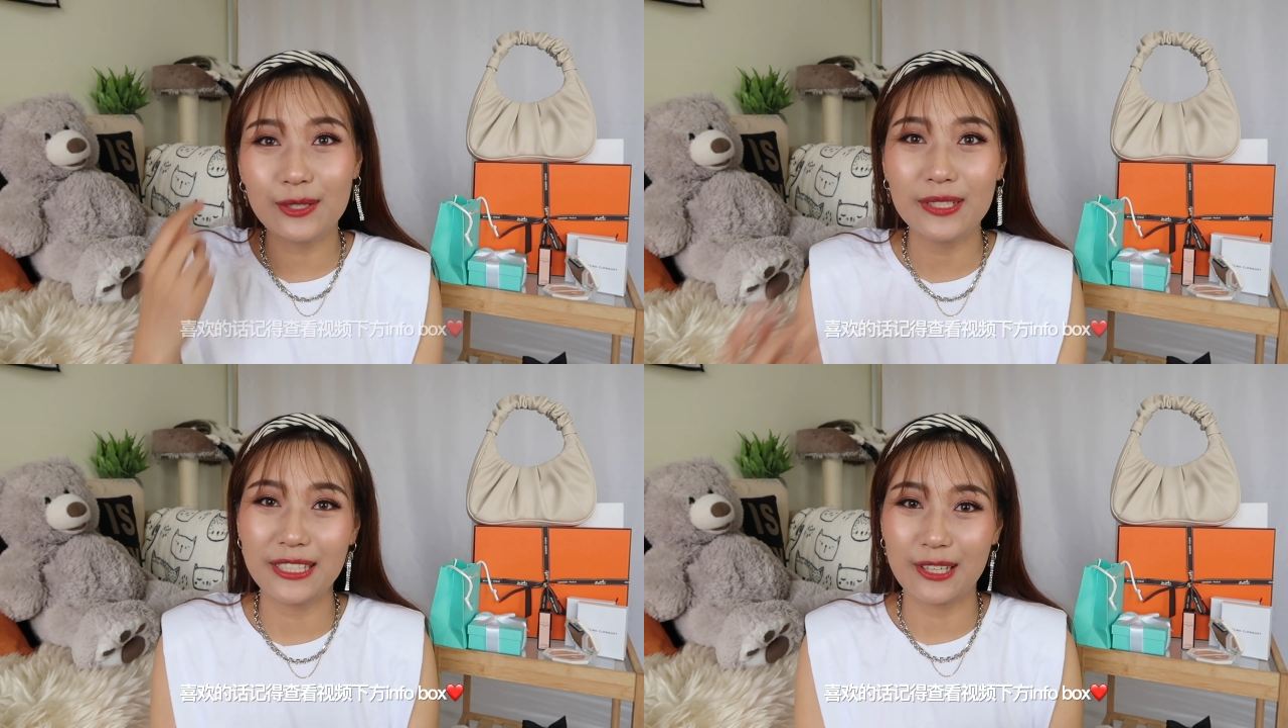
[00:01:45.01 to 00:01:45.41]
大家
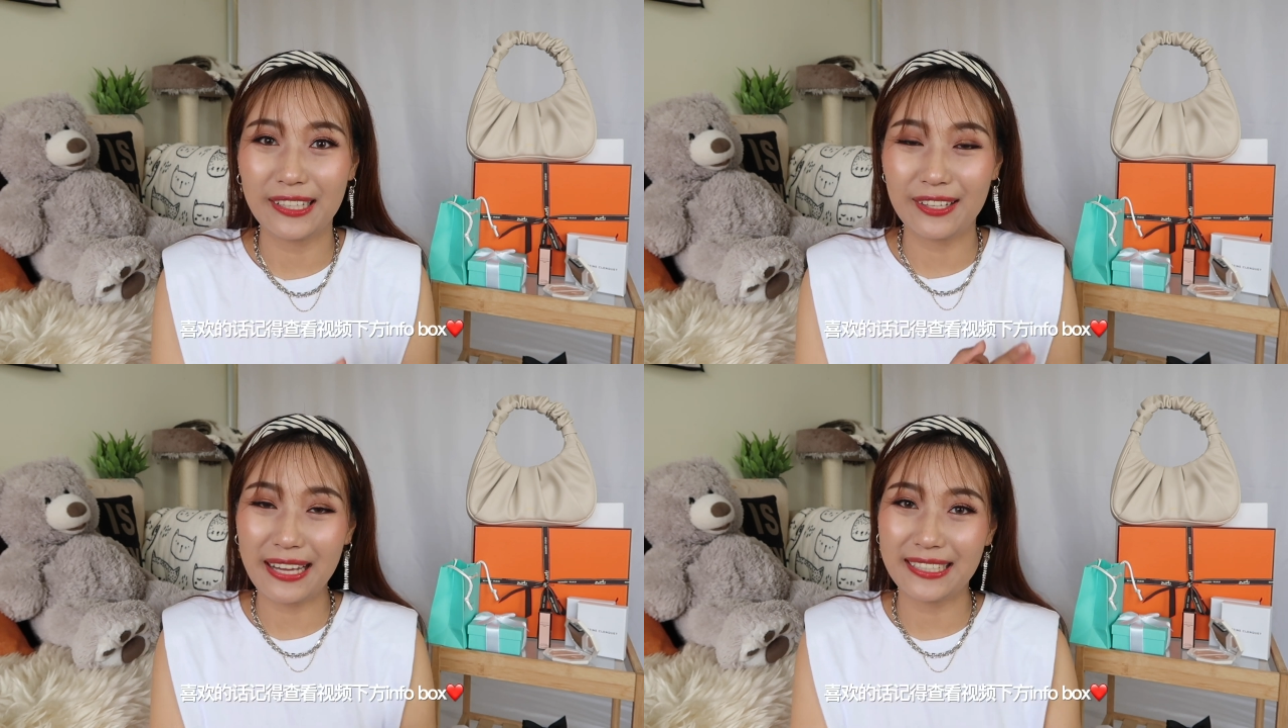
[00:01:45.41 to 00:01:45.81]
如果喜
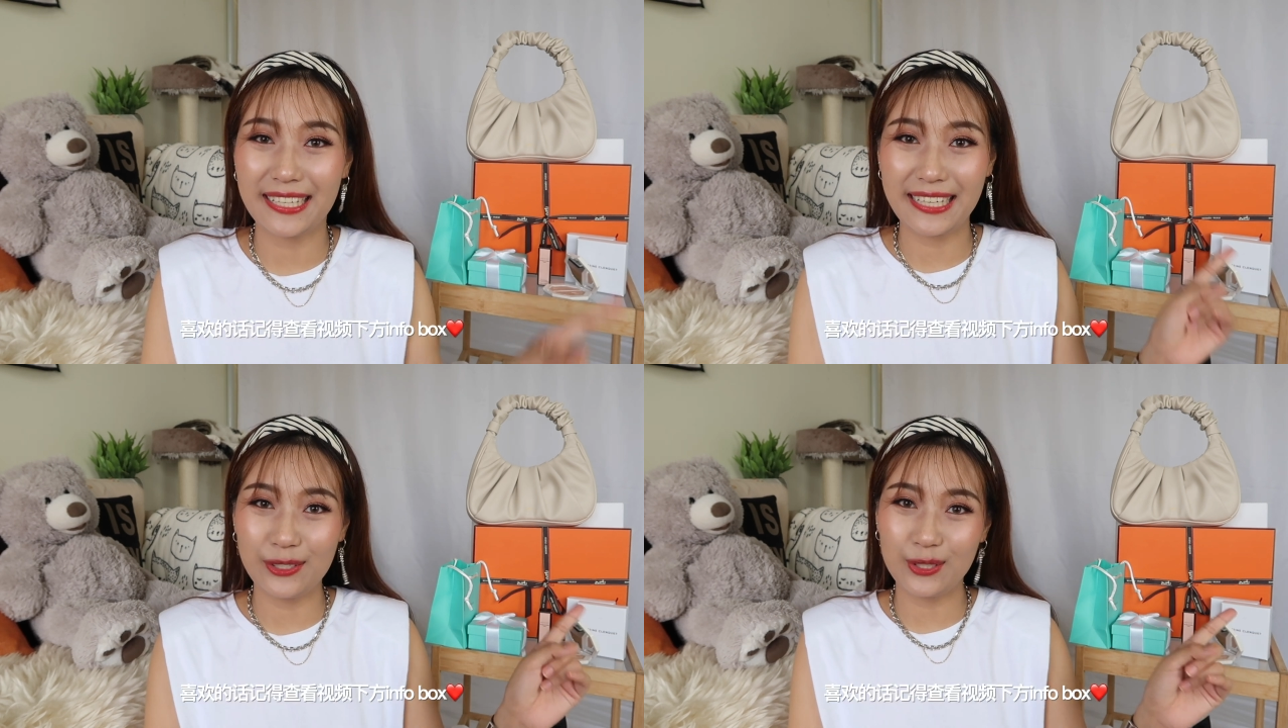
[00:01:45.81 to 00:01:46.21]
欢的话呢，
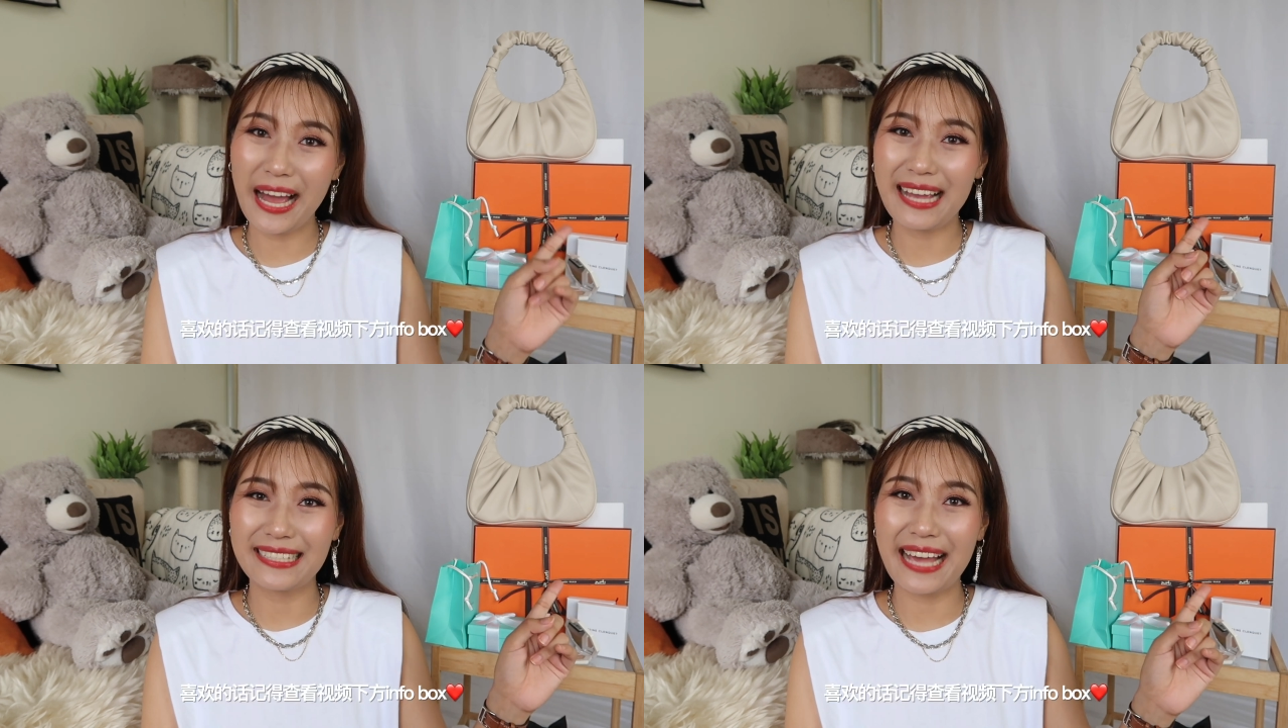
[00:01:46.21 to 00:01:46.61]
也可以去
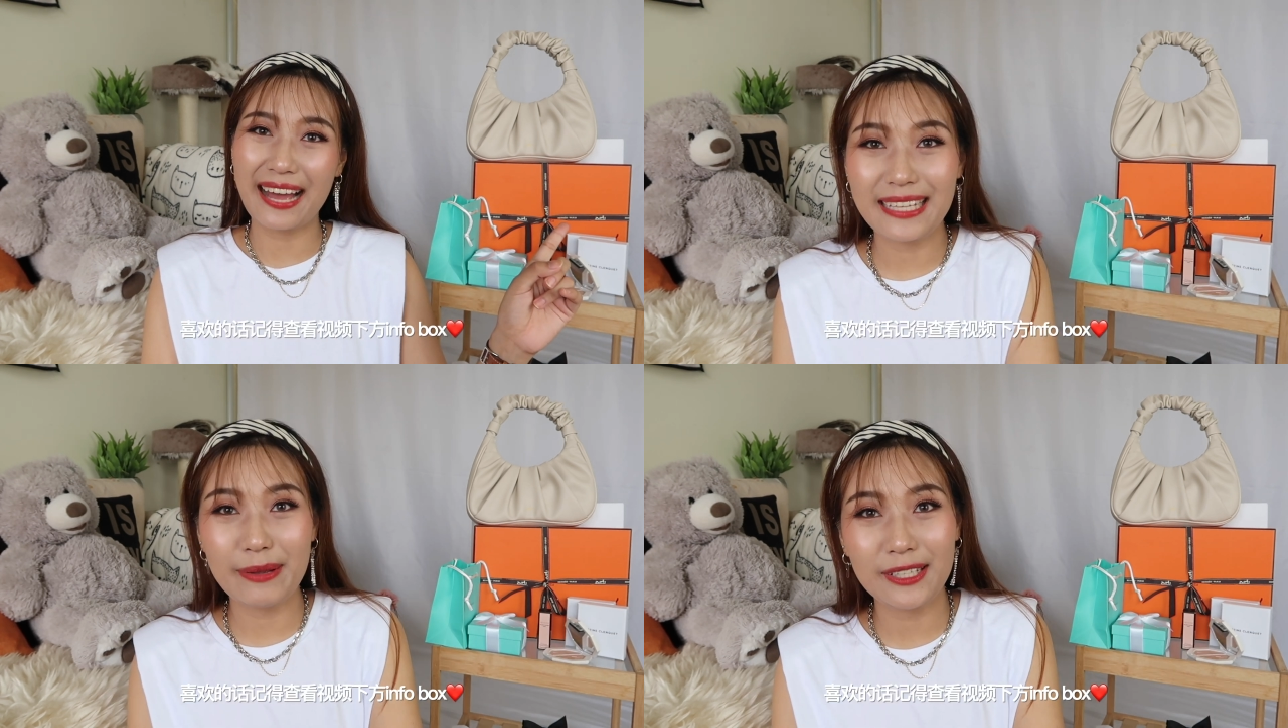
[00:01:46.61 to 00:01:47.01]
看一下。
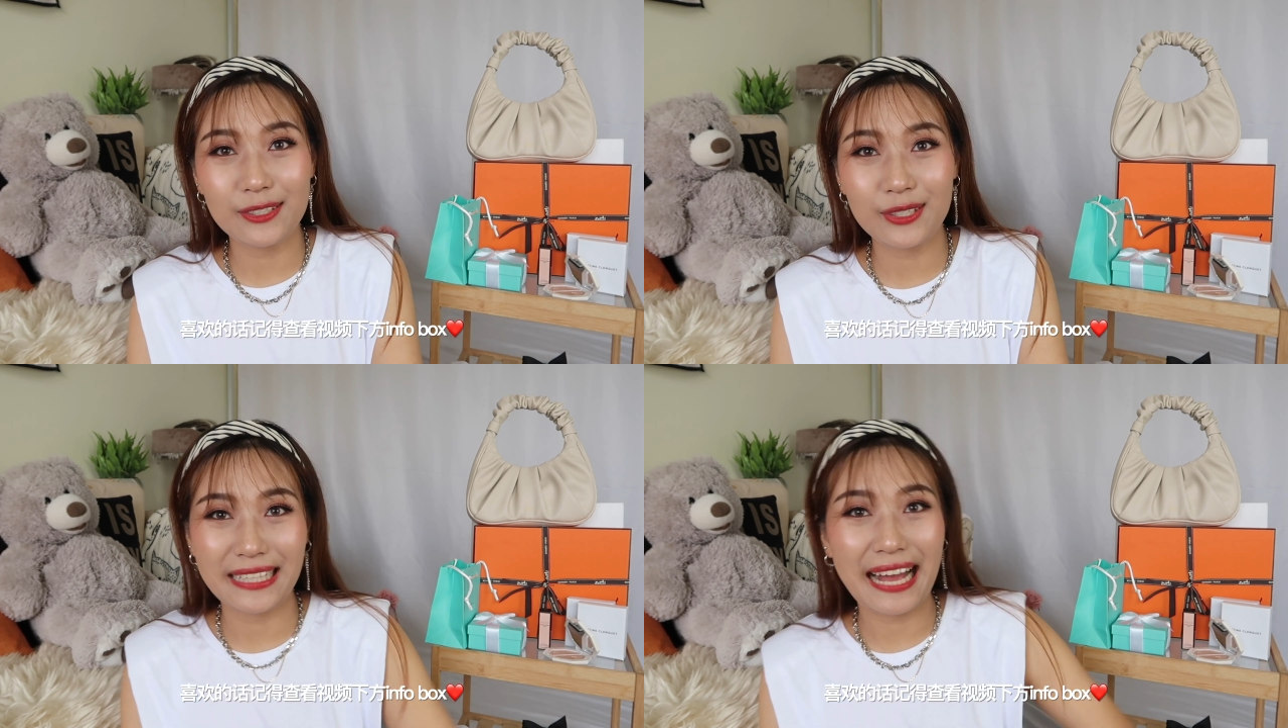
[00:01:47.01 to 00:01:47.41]
下面
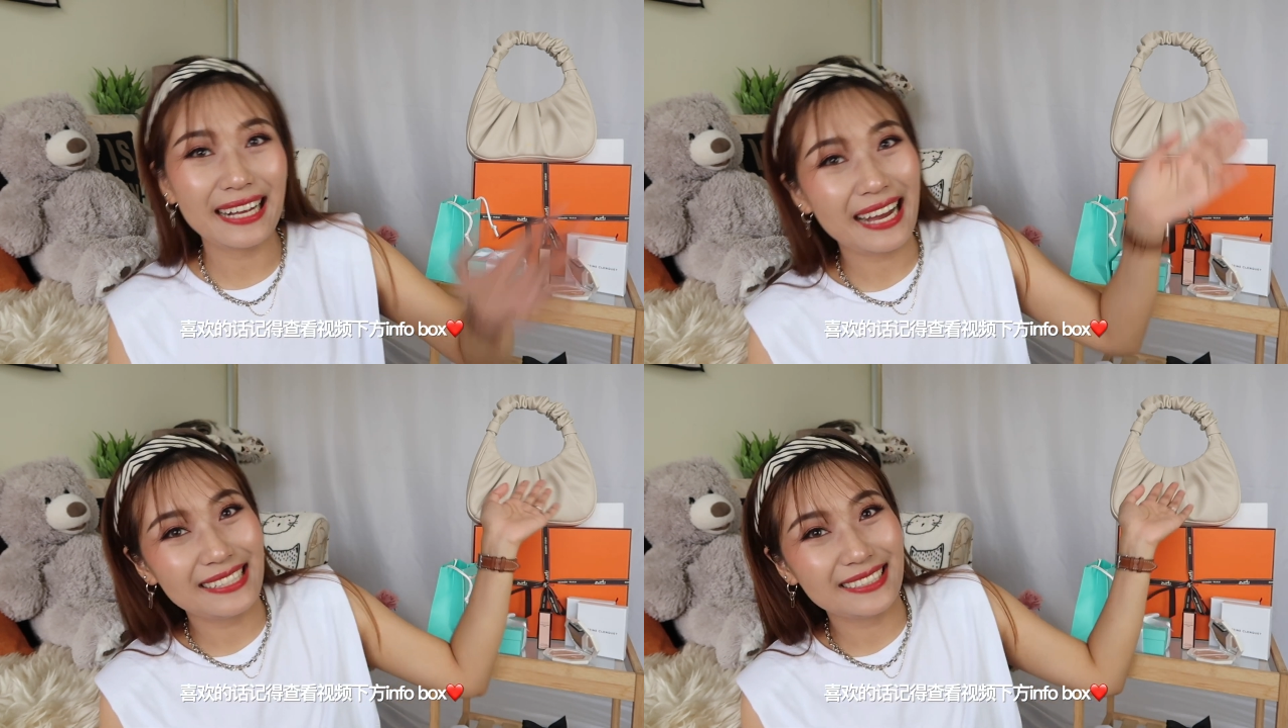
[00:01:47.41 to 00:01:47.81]
呢，就给大家
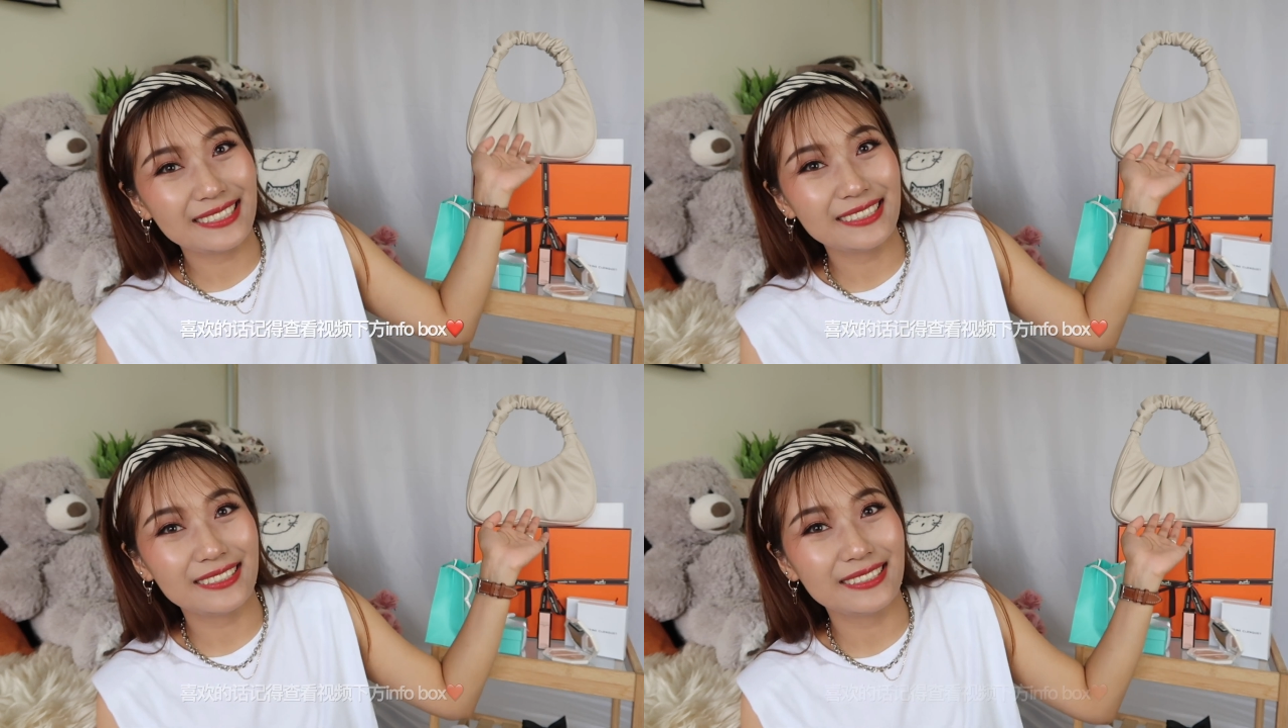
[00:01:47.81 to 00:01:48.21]
看一
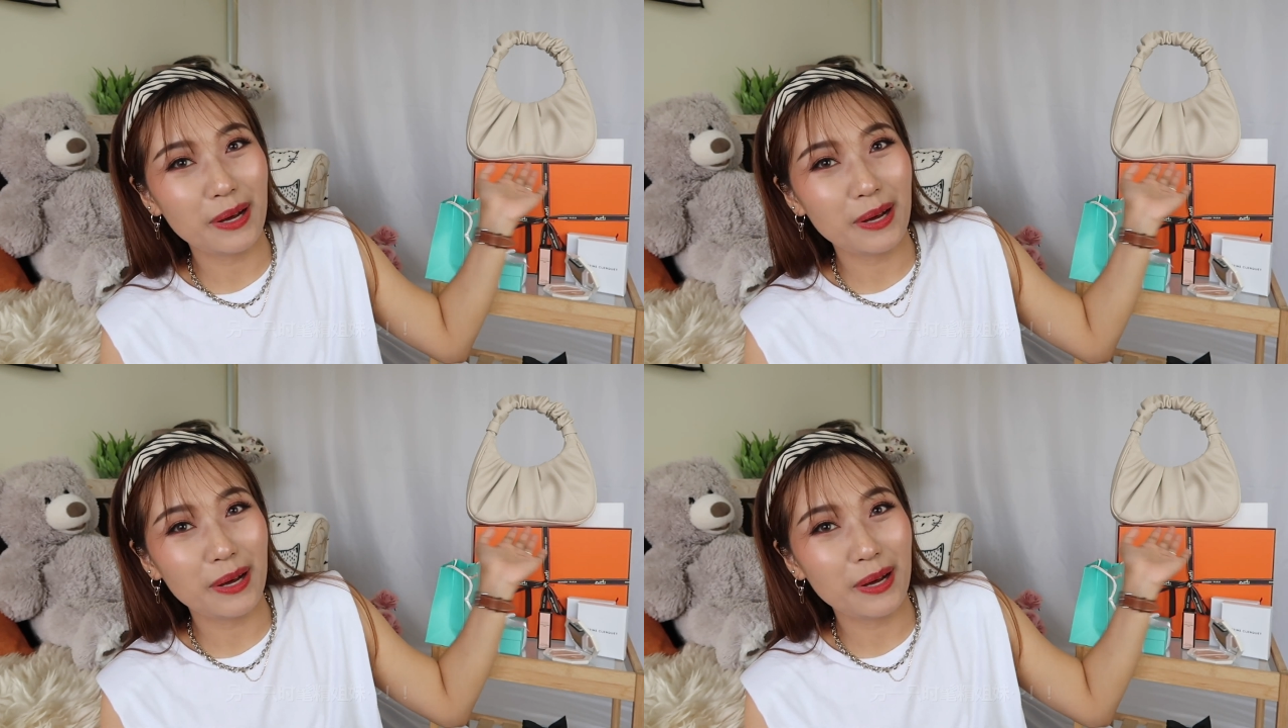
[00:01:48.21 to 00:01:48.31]
个